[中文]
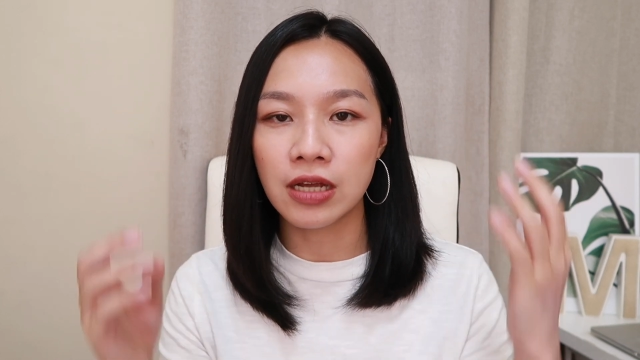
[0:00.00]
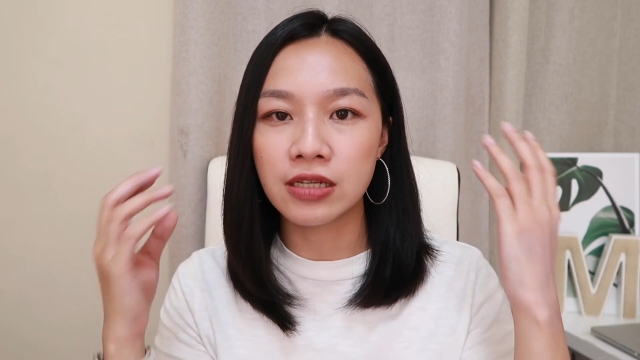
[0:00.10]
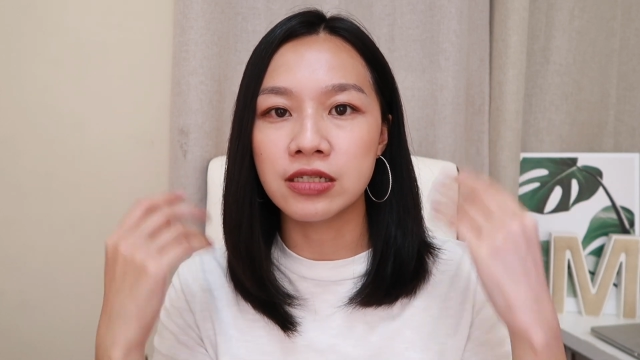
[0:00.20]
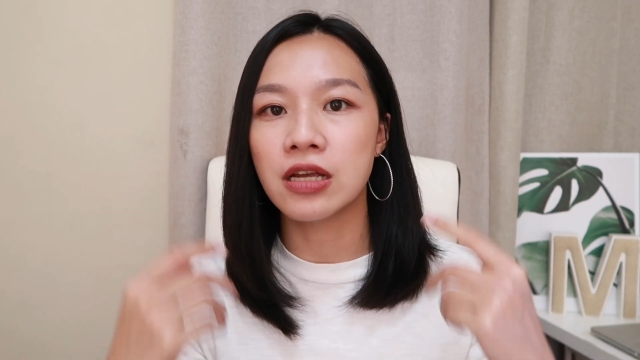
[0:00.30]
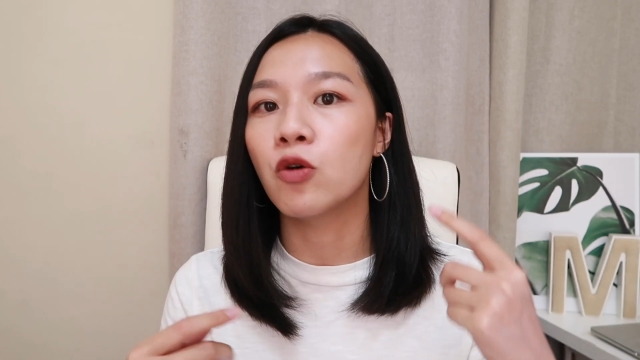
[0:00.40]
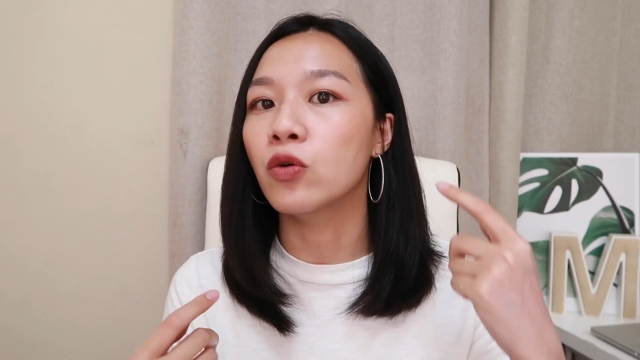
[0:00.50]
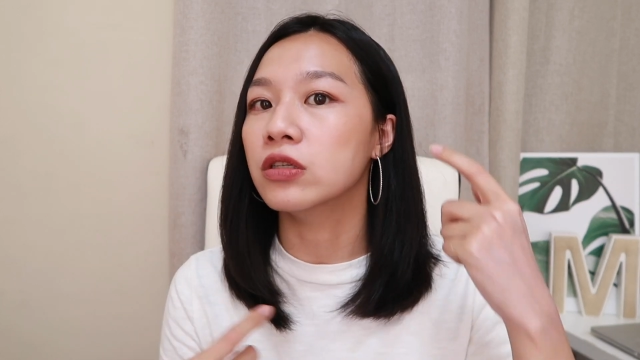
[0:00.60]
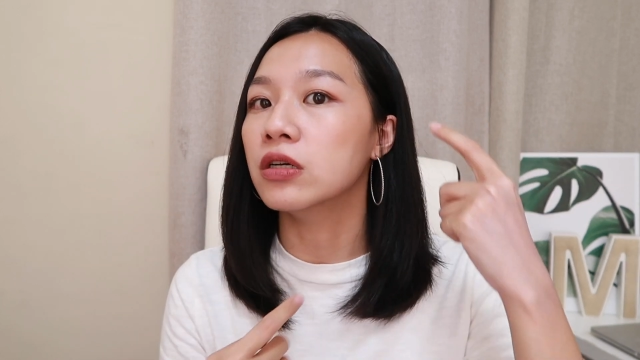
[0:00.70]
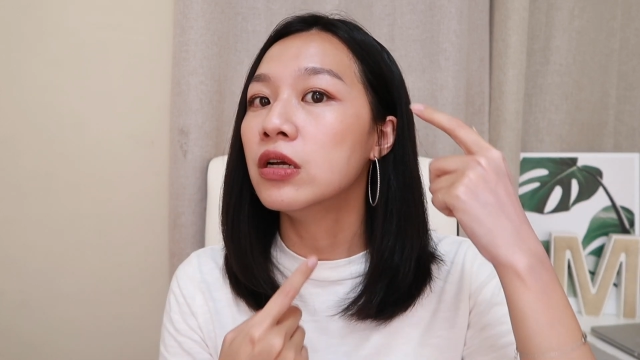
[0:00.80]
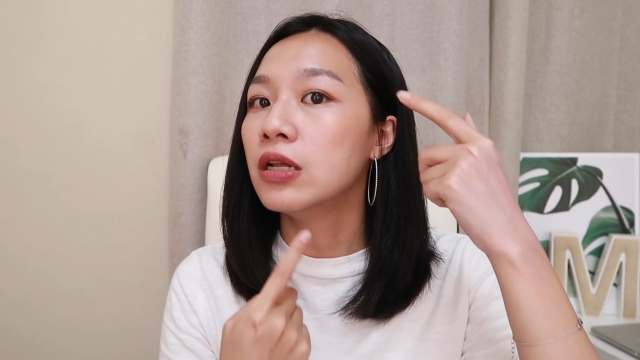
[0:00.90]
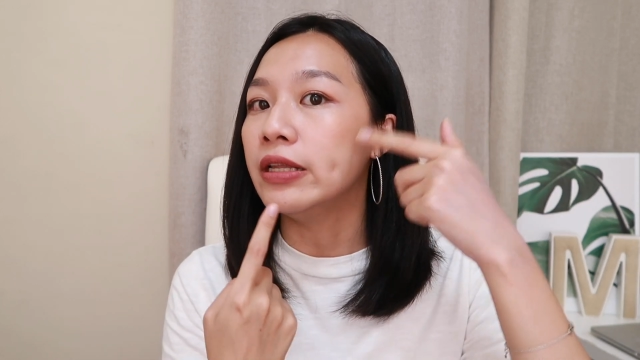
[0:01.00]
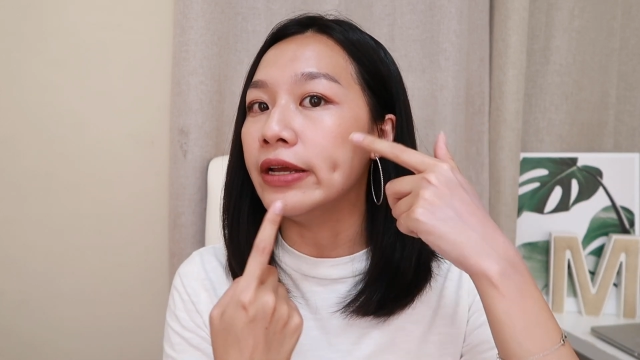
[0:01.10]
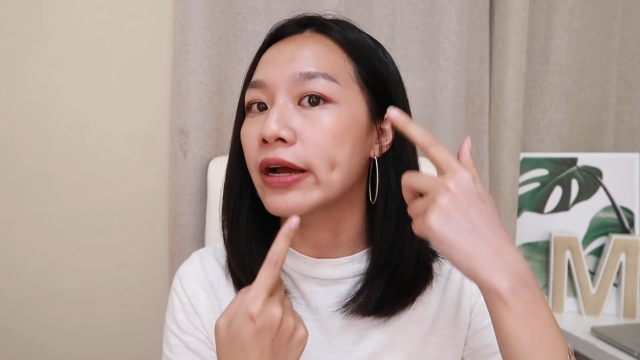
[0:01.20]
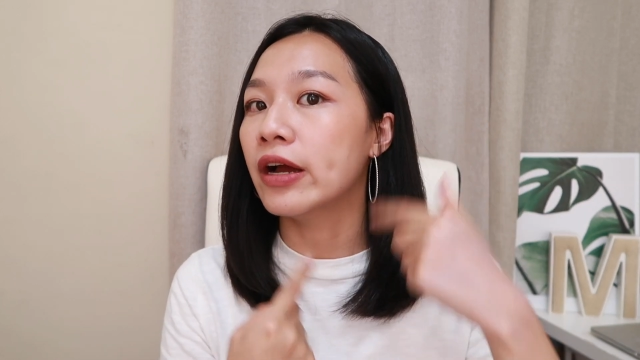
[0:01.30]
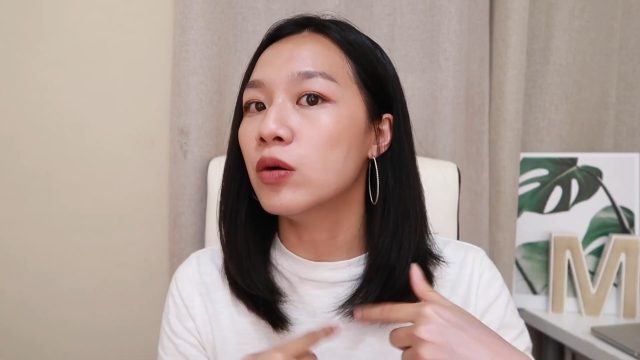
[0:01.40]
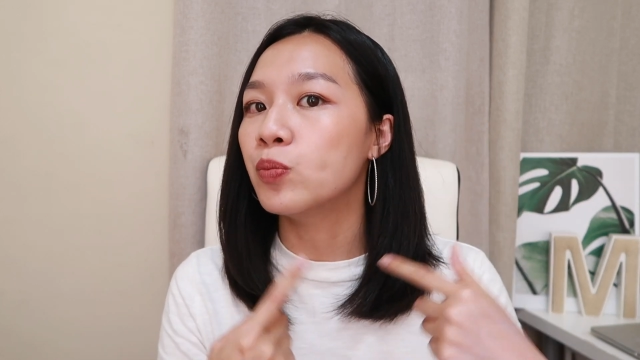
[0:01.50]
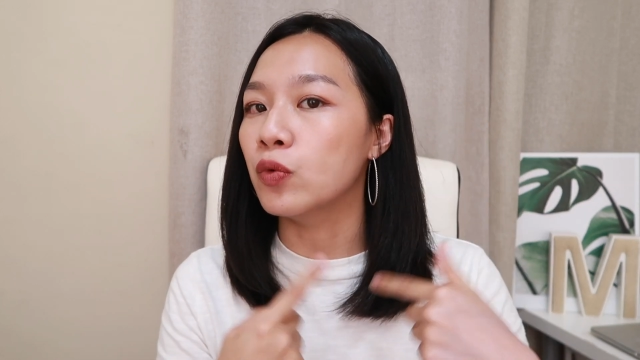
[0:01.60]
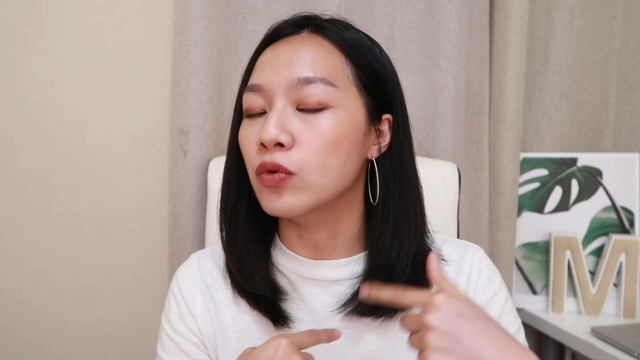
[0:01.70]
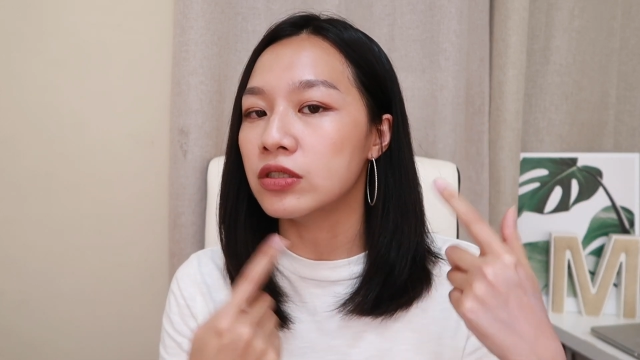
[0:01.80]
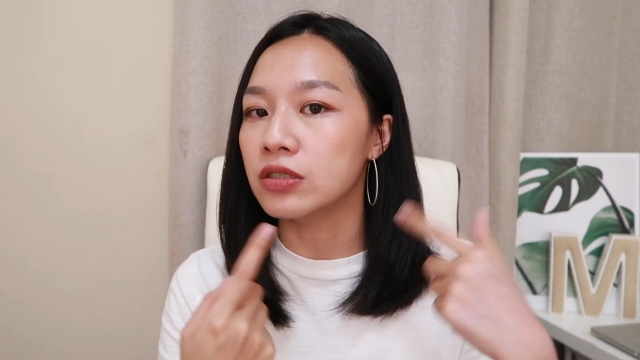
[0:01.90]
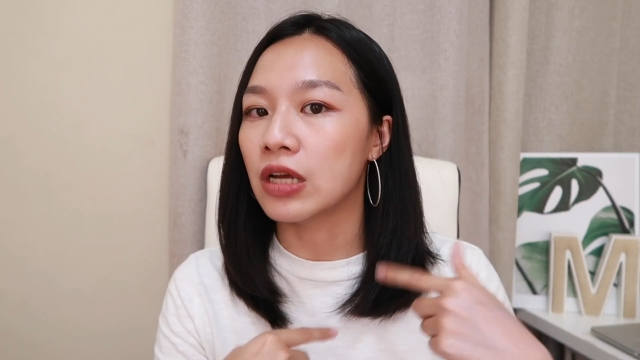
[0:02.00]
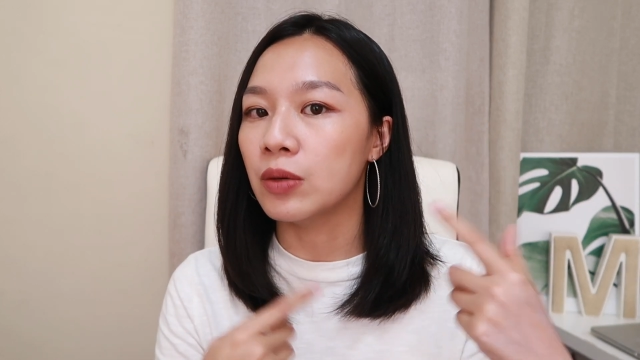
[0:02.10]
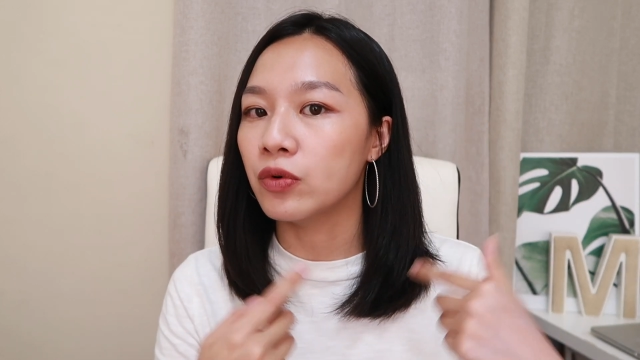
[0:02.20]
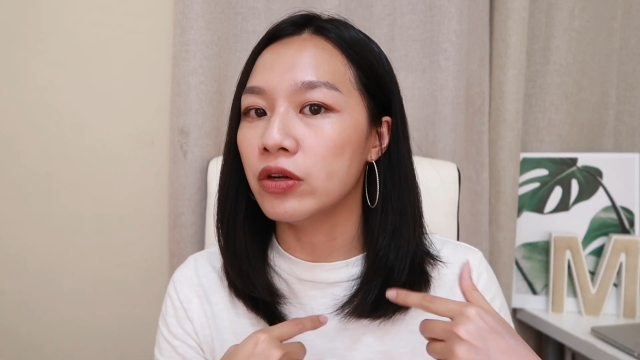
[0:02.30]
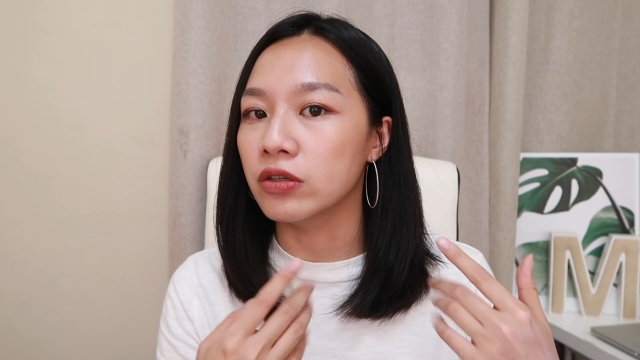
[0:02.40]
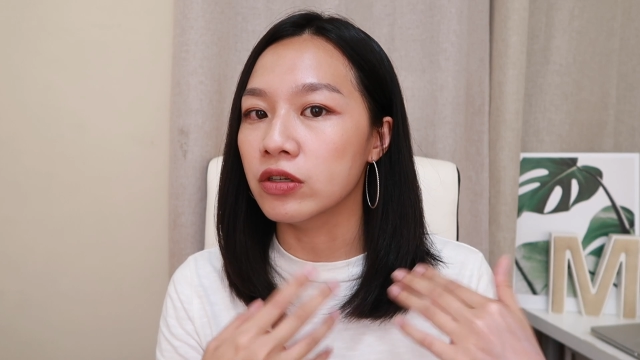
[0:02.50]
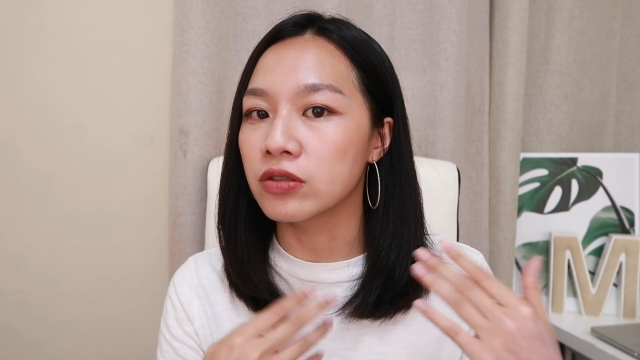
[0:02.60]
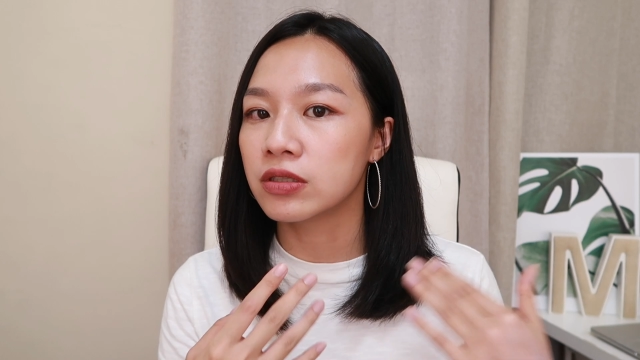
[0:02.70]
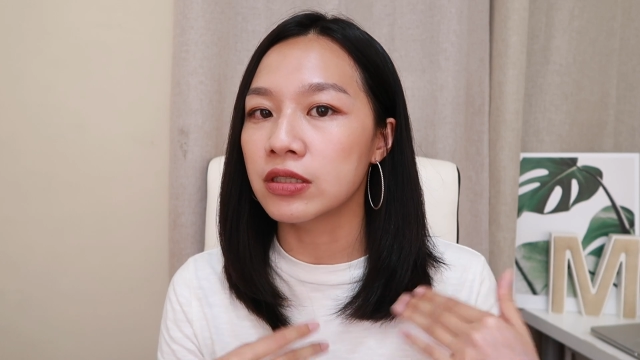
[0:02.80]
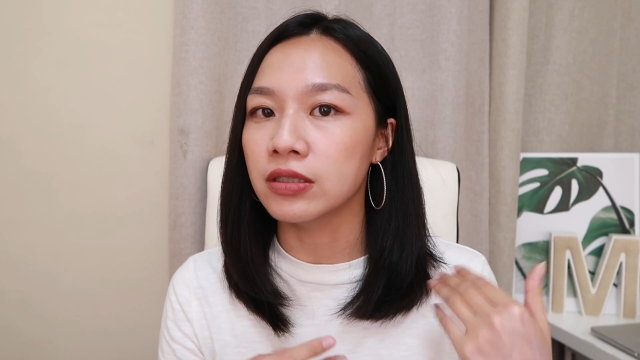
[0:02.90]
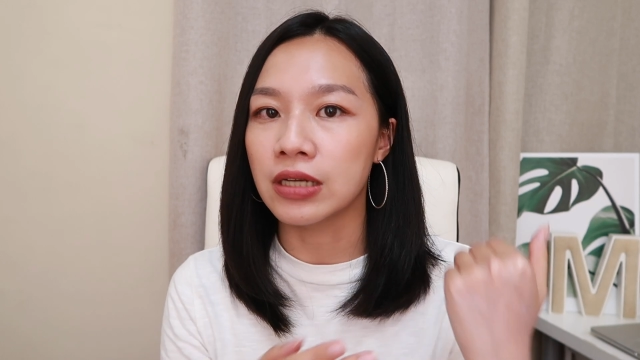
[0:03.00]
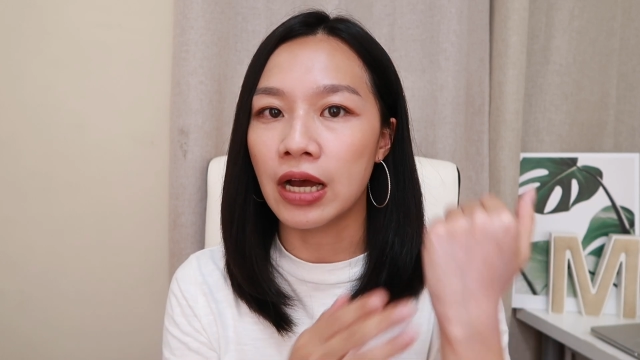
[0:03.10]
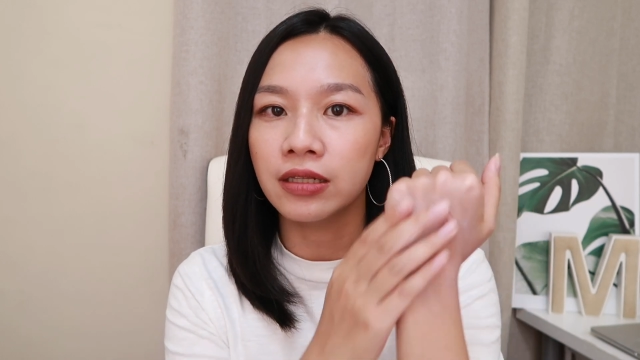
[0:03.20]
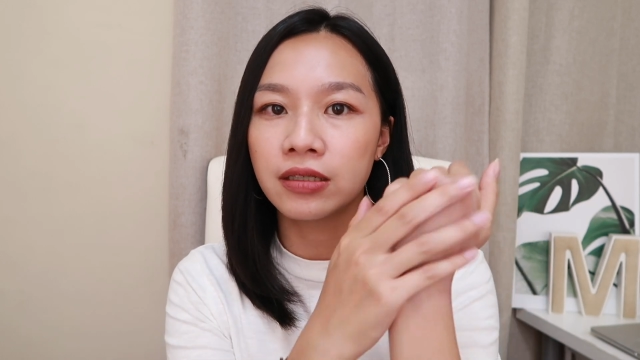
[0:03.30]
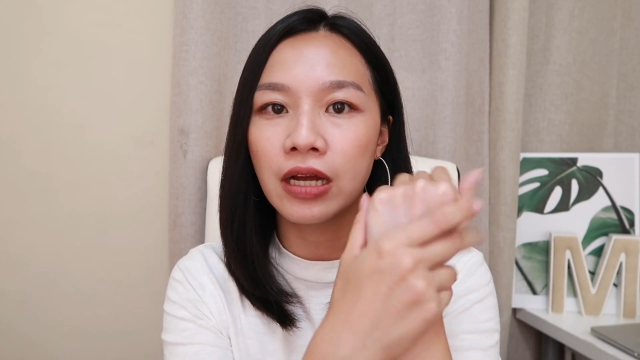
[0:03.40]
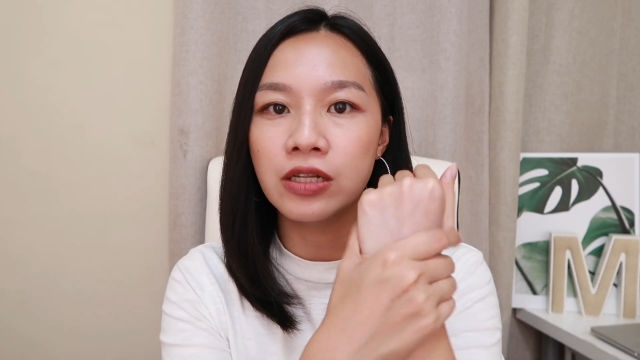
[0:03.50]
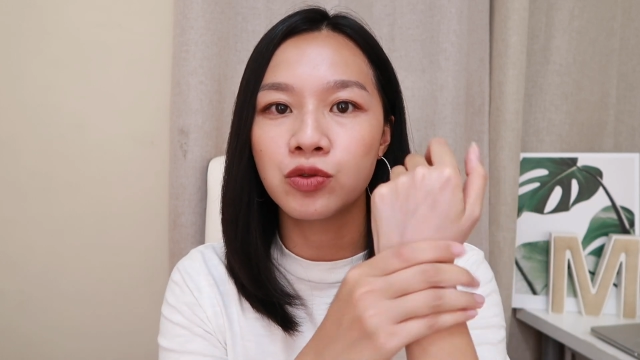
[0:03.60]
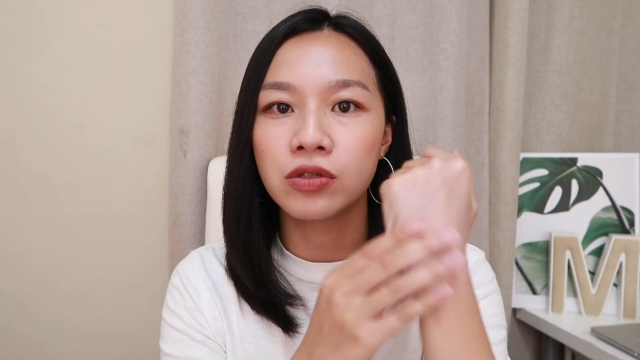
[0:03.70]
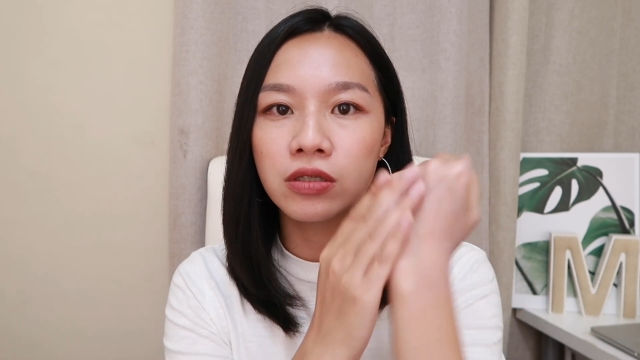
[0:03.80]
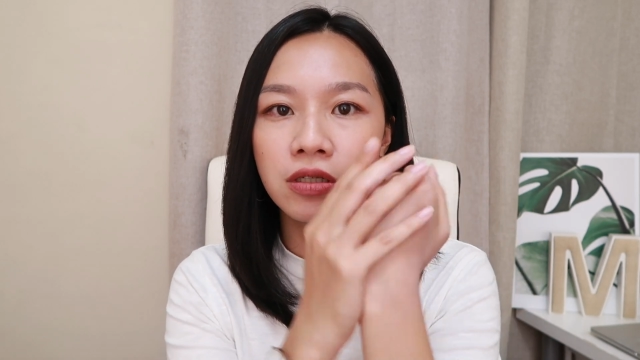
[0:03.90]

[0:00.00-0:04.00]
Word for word: 这样子让我的脸还有脖子才不会有那种色差的感觉。